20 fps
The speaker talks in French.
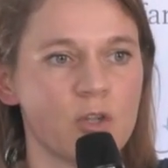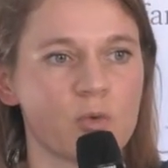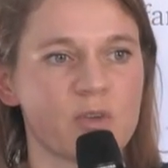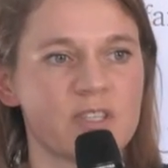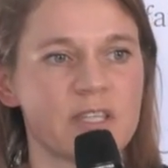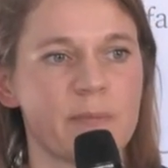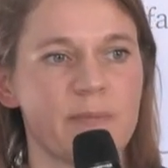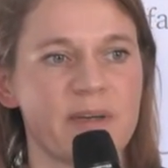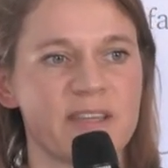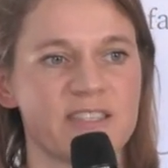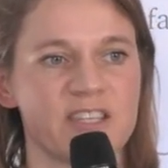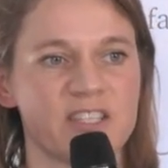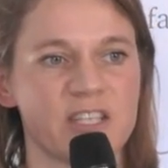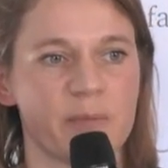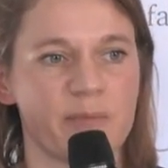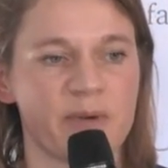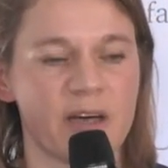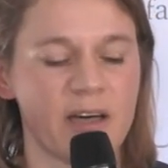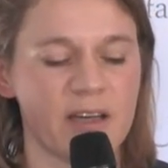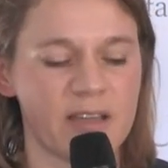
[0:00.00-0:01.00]
Donc ça passe
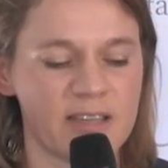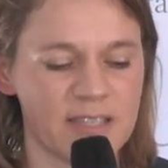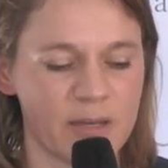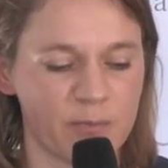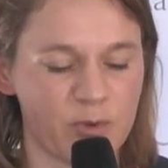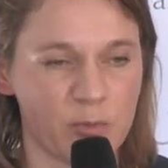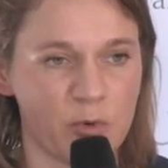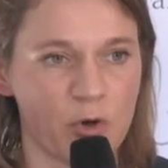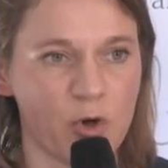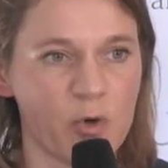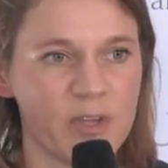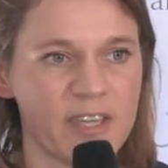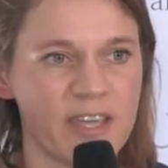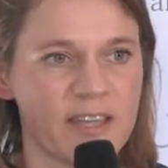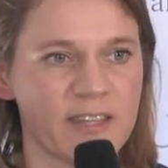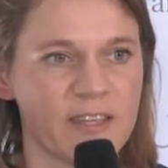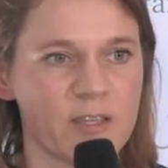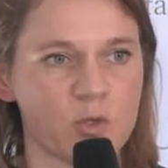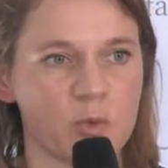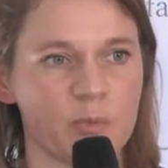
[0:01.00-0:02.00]
déjà par simplement
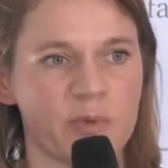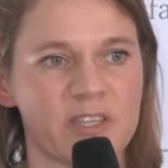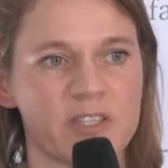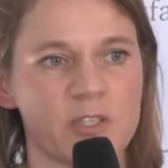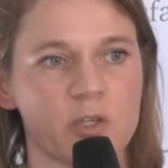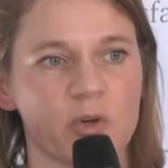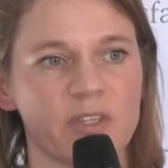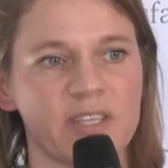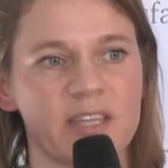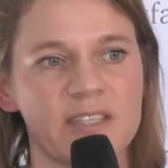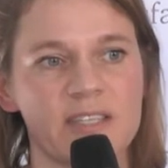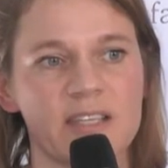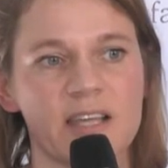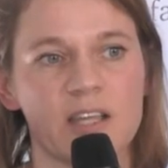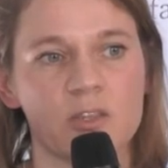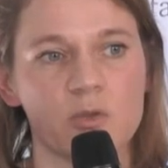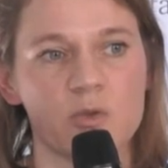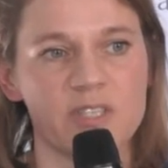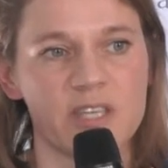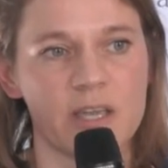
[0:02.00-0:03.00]
regarder son patient. Y a-t-il
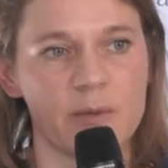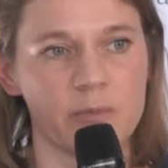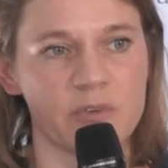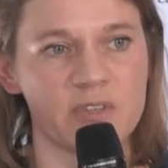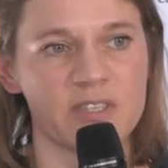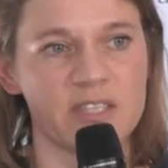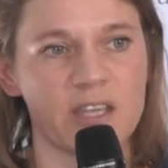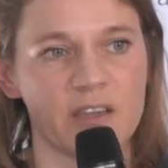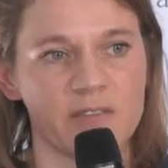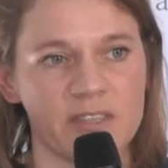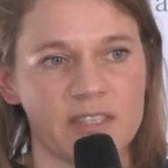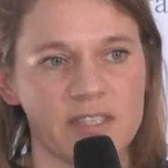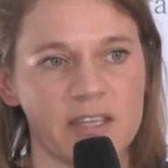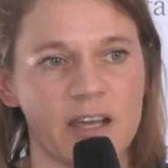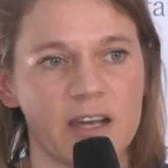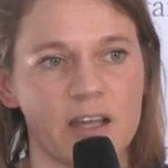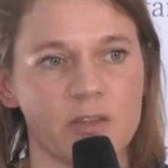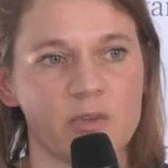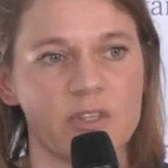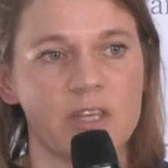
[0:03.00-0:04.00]
un œdème
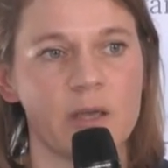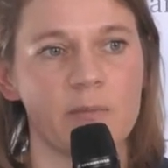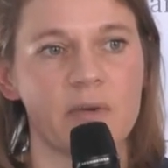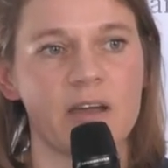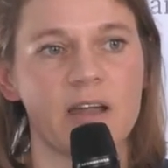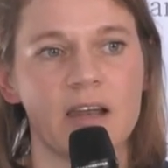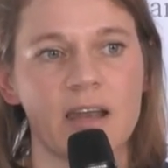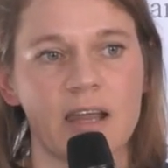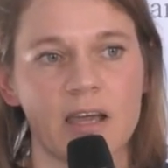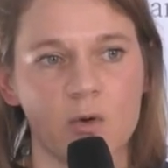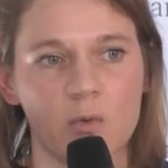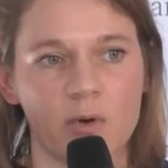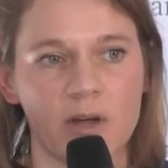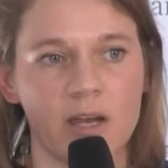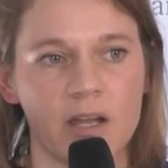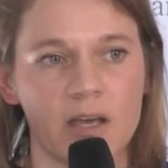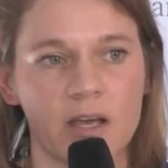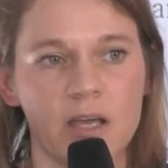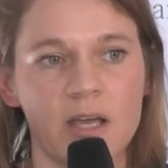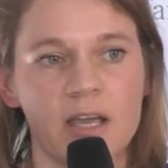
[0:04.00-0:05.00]
cervical, un œdème
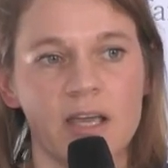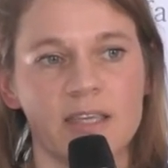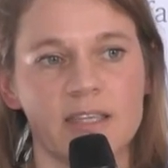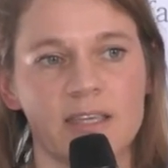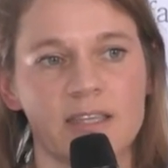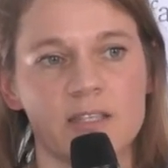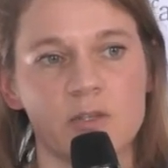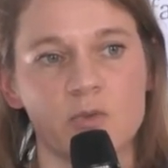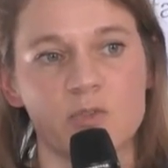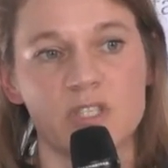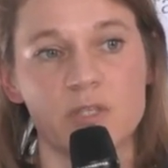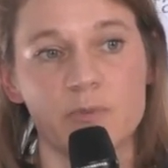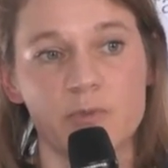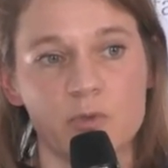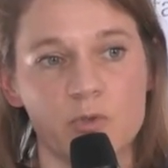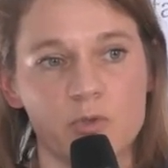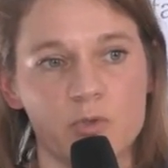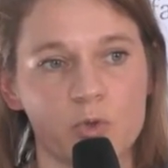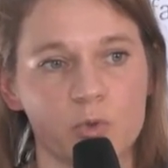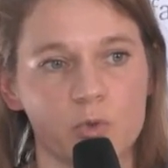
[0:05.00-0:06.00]
lingual Y a-t-il une
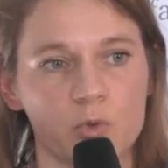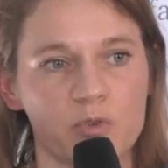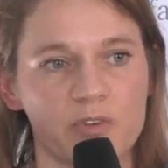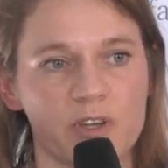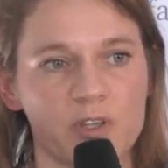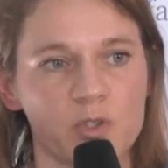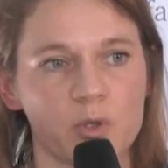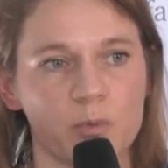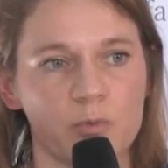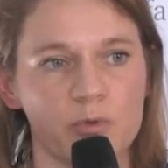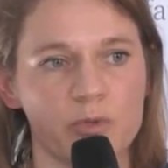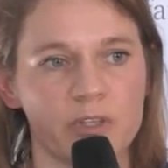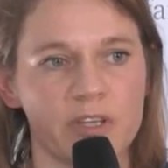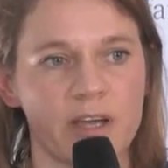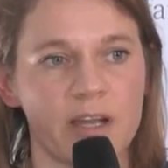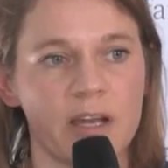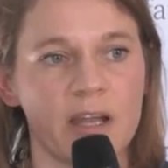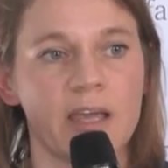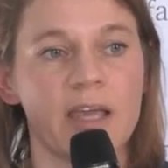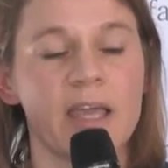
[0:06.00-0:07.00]
diminution de l'ouverture
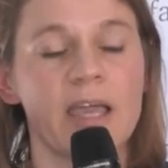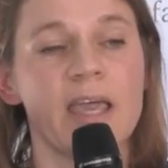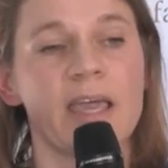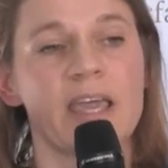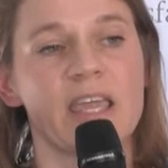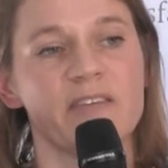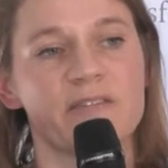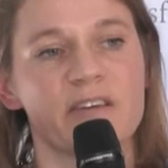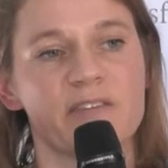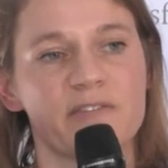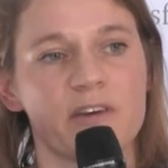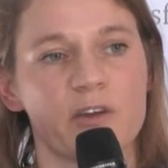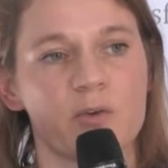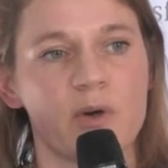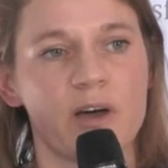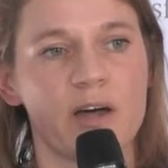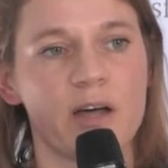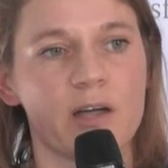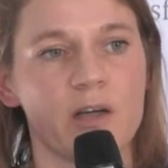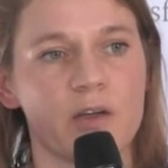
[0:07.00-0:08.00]
buccale Et il va
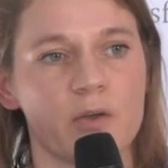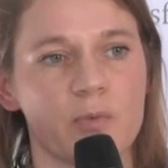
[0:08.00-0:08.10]
falloir